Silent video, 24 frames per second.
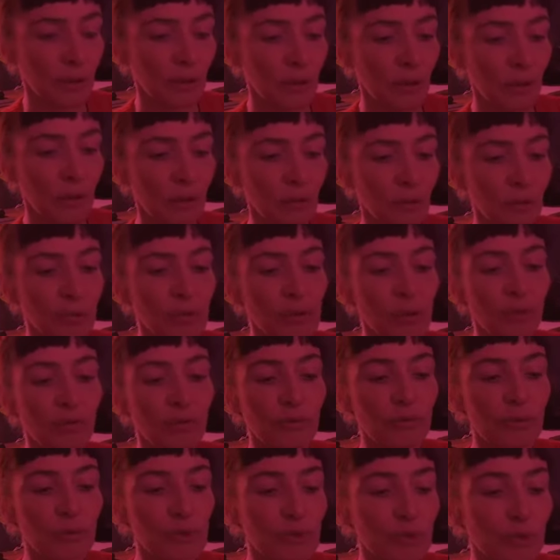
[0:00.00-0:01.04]
Nous
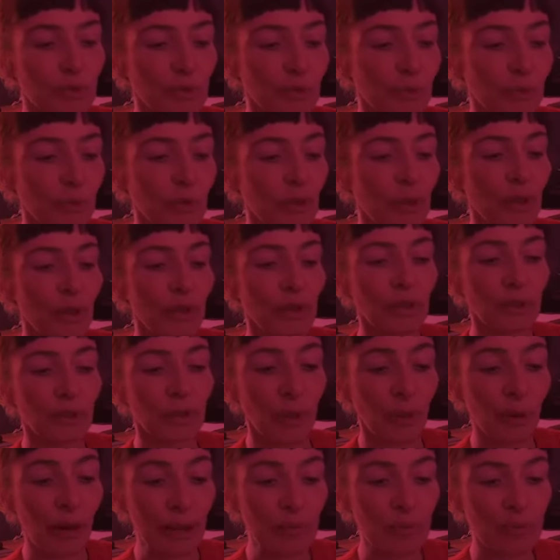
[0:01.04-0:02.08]
enfoncions dans
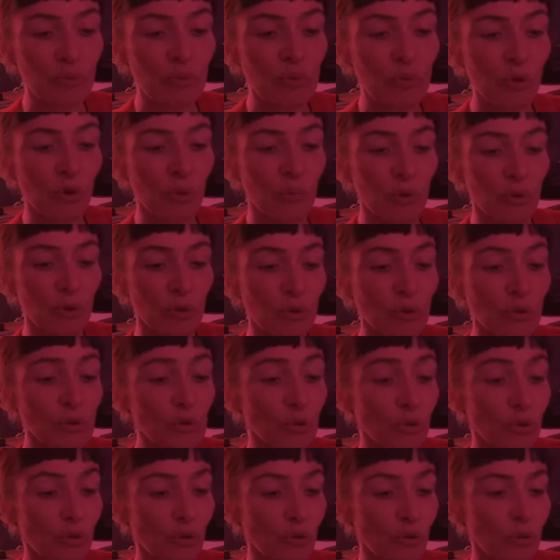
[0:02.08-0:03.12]
la bourbe
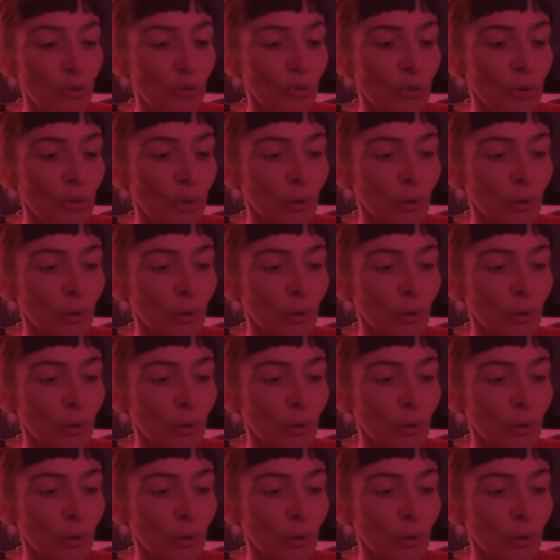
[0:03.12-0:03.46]
jusqu'aux genoux